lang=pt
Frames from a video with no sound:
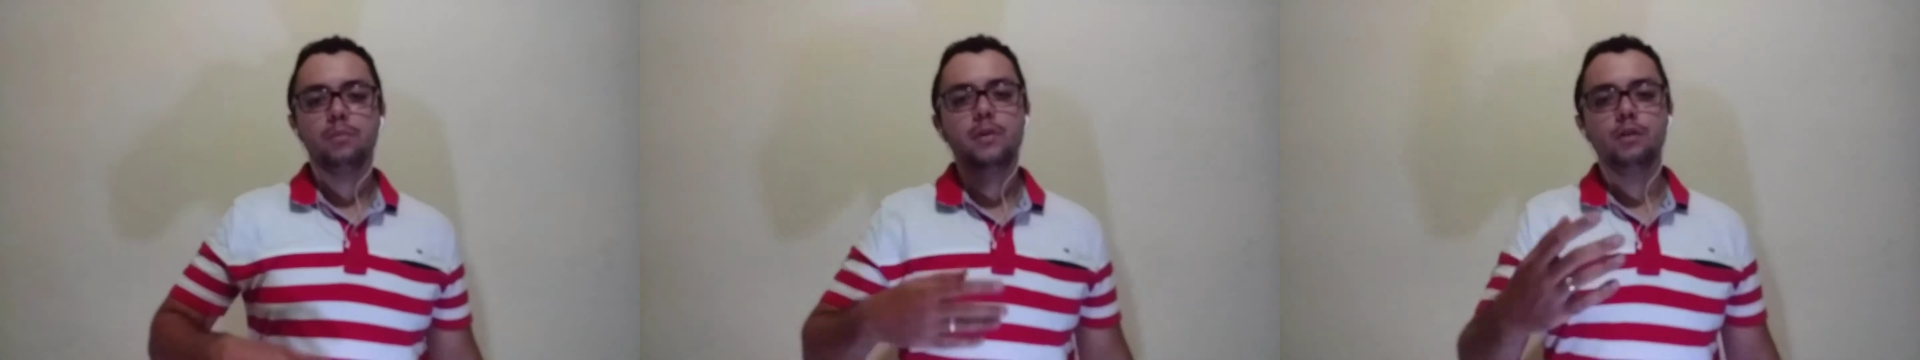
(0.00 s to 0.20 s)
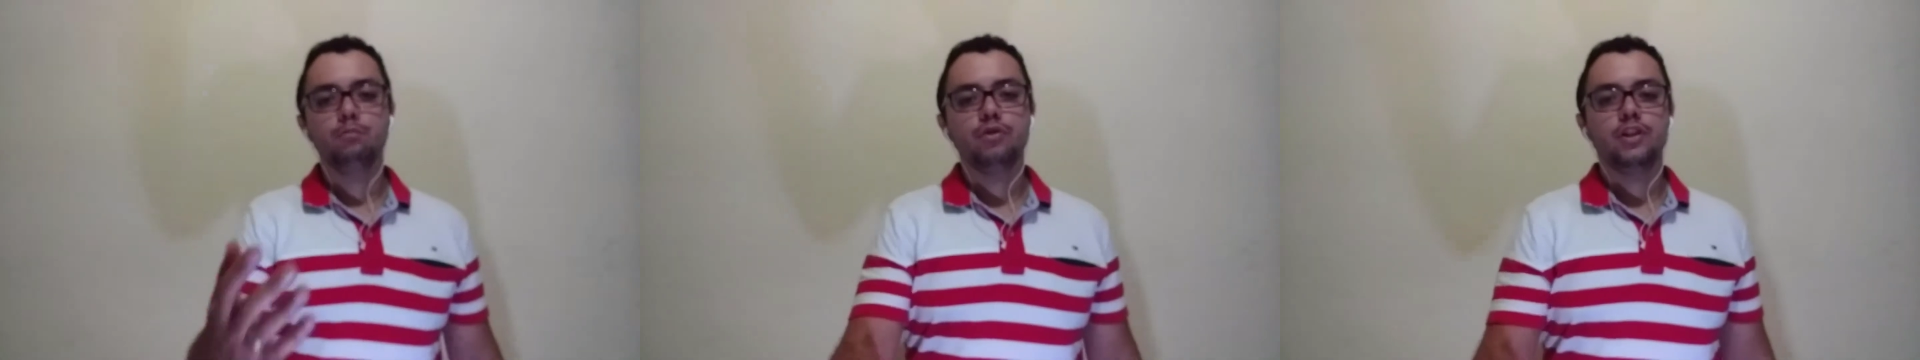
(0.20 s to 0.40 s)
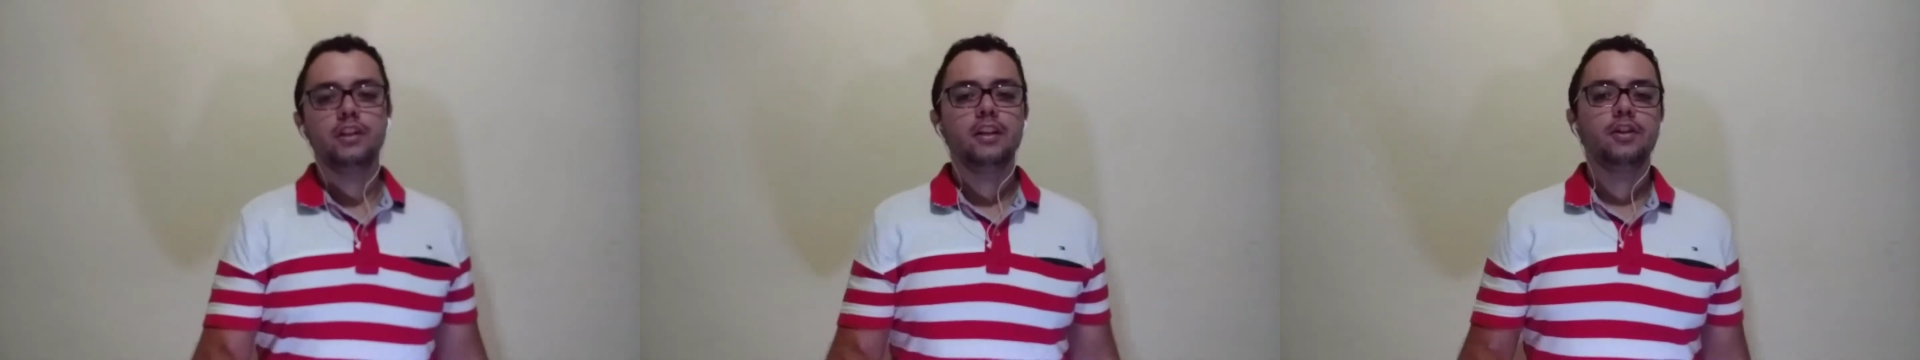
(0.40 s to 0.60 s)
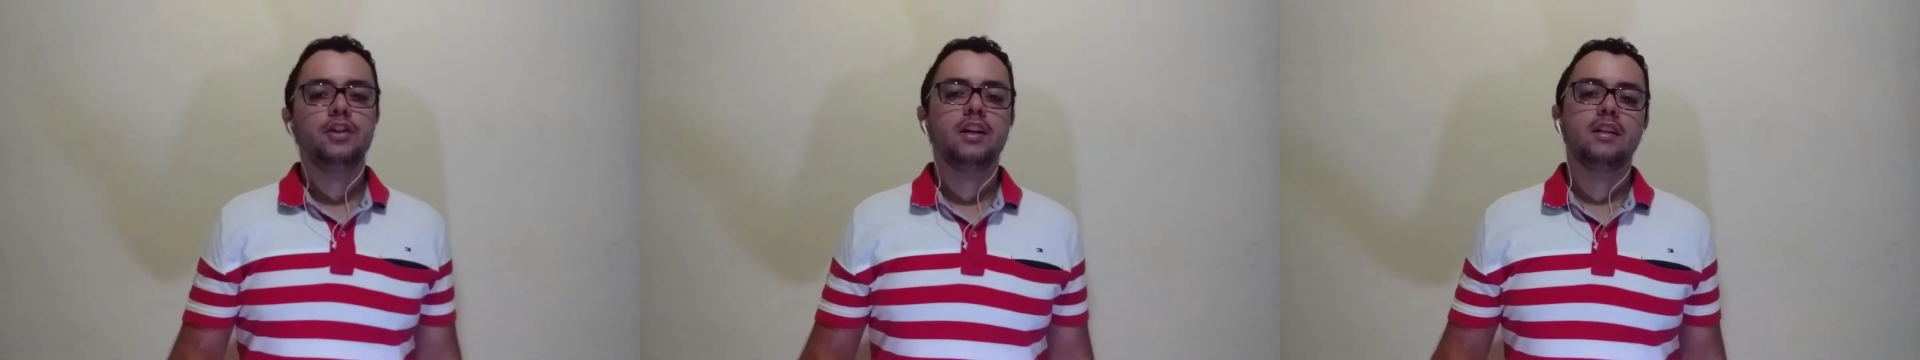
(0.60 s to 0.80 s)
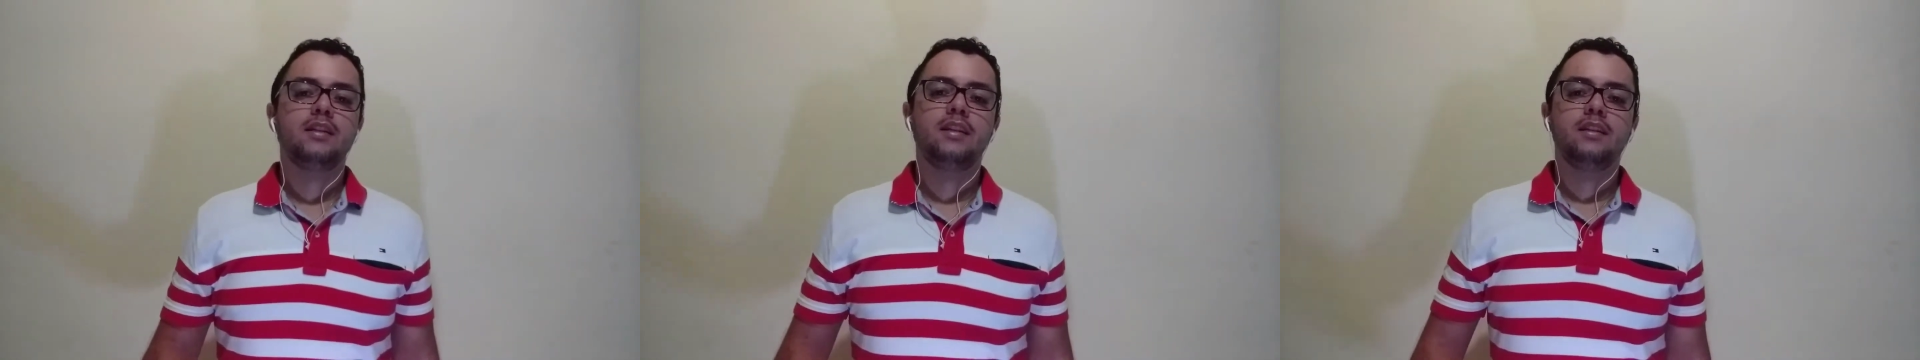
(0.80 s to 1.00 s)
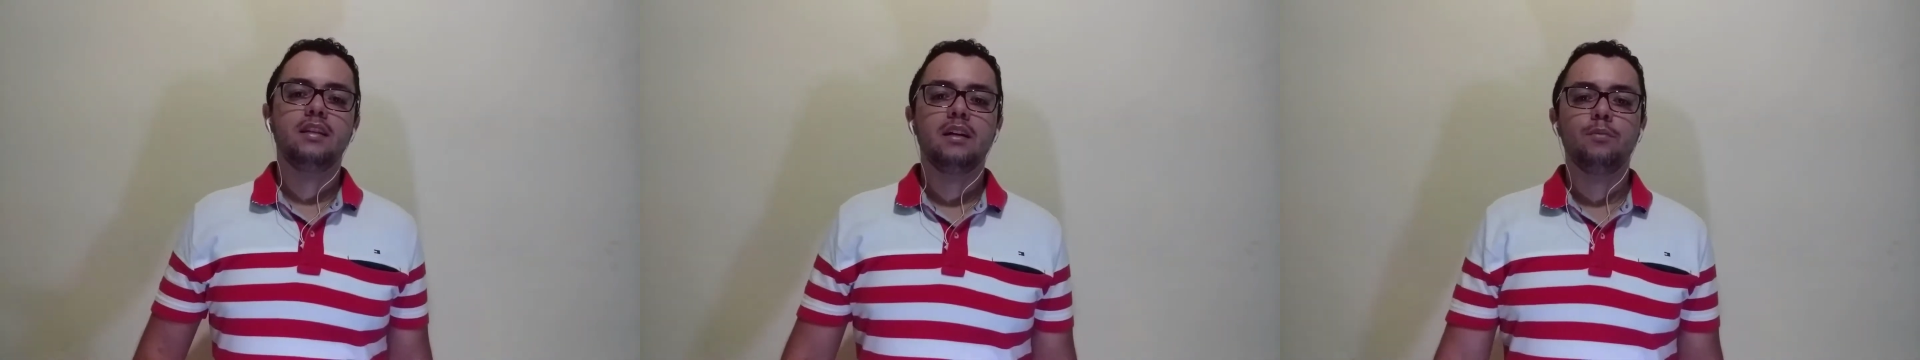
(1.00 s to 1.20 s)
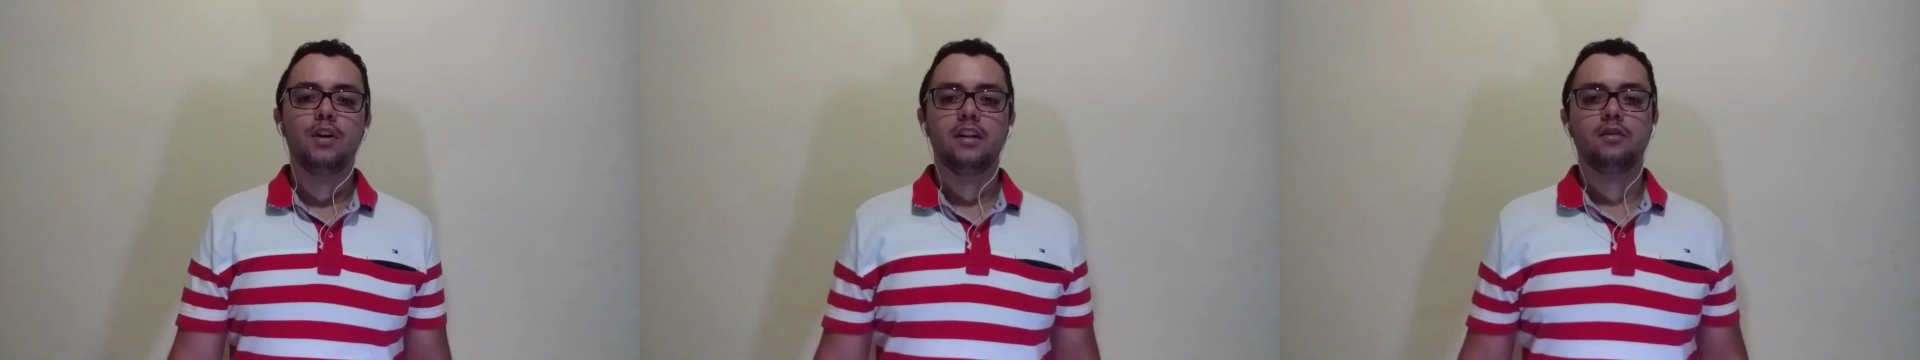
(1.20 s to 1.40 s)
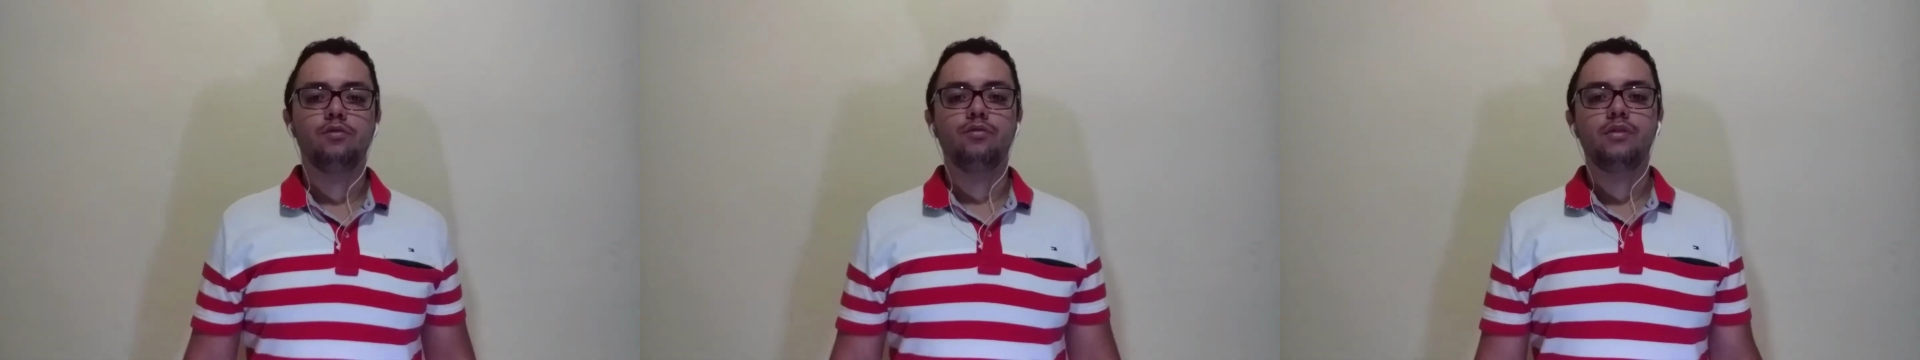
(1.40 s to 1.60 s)
também não podia deixar de citar
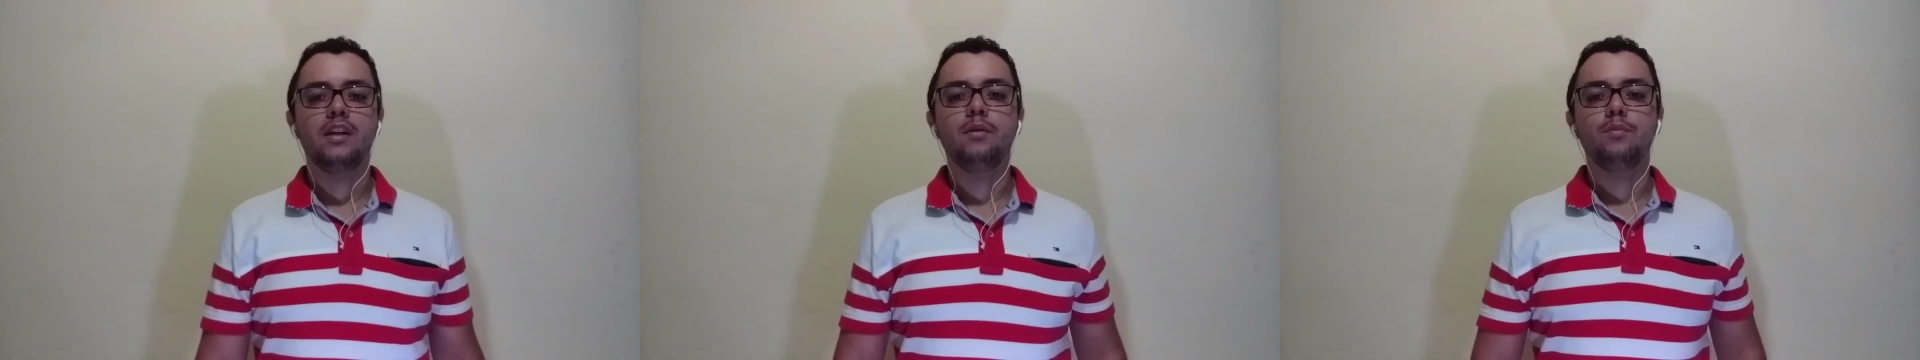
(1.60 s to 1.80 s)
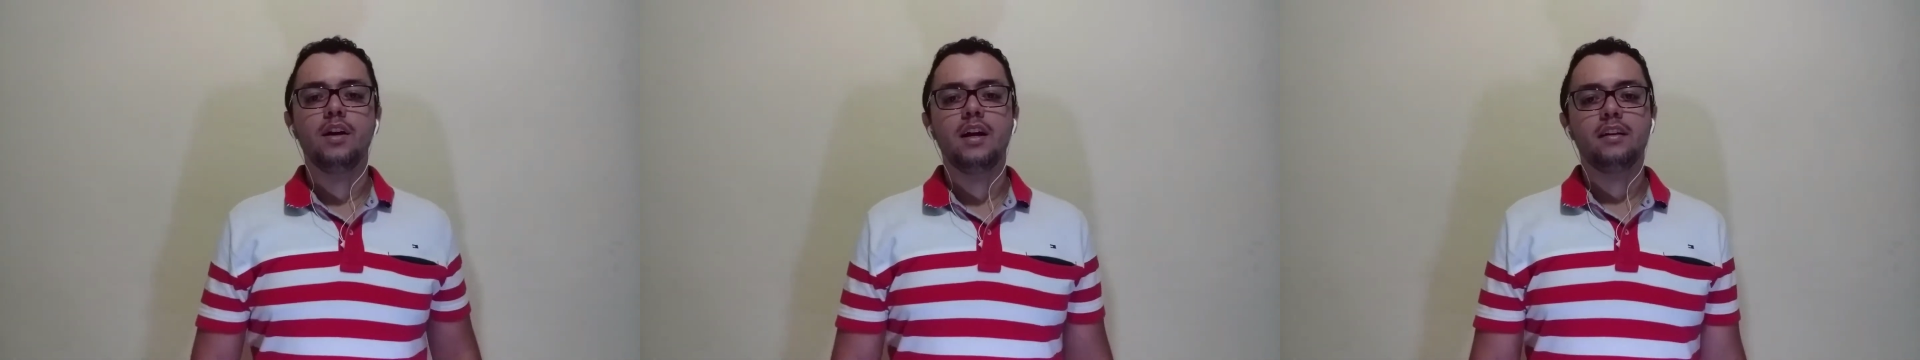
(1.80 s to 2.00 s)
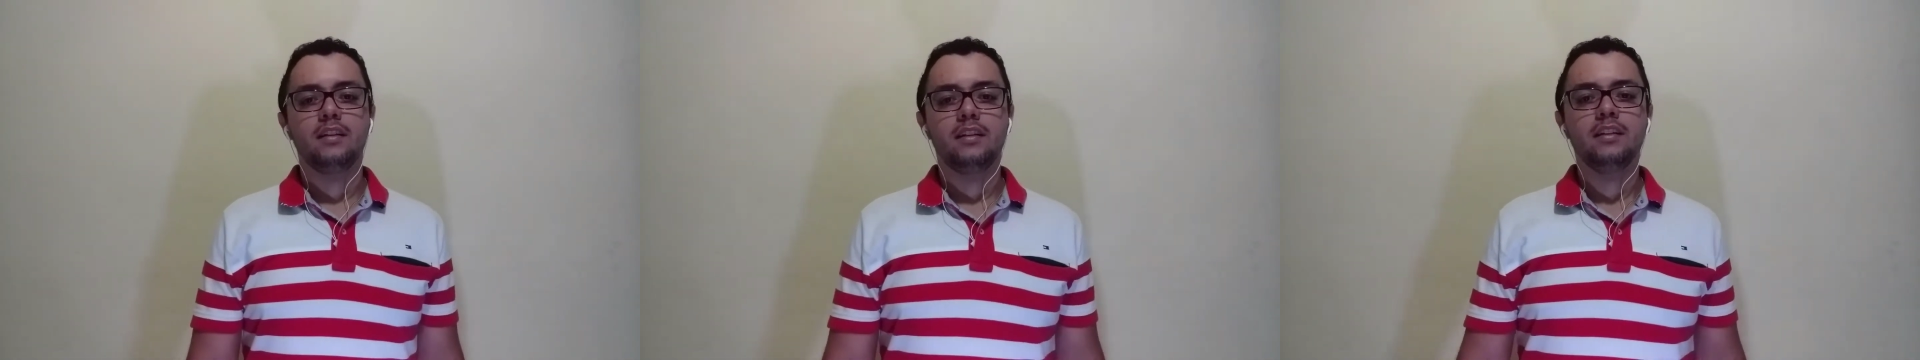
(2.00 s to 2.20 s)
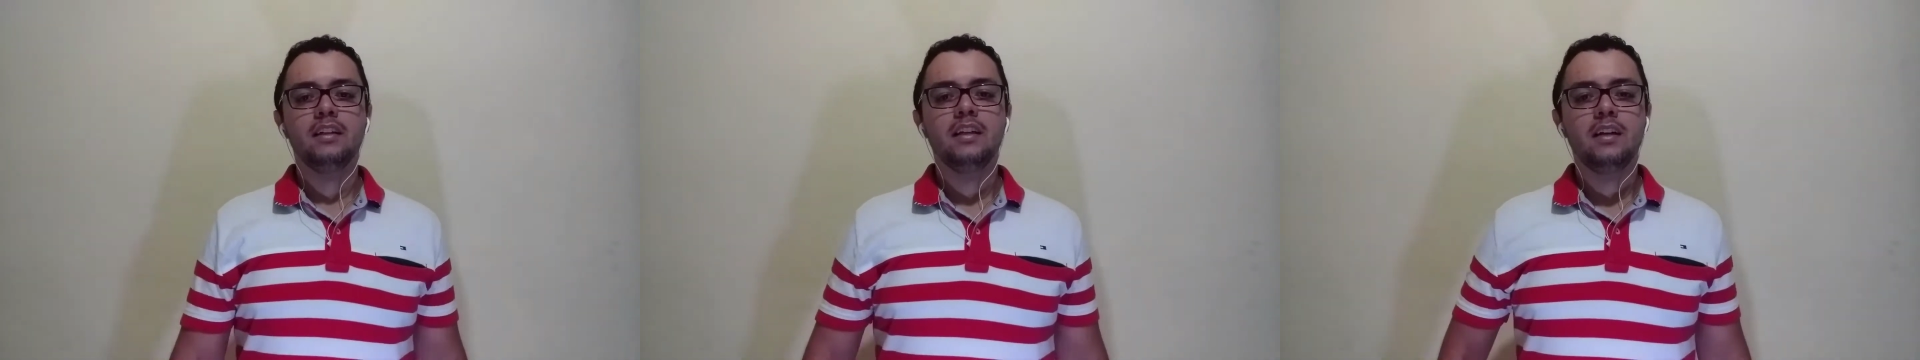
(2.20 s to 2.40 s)
Mark Zuckerberg.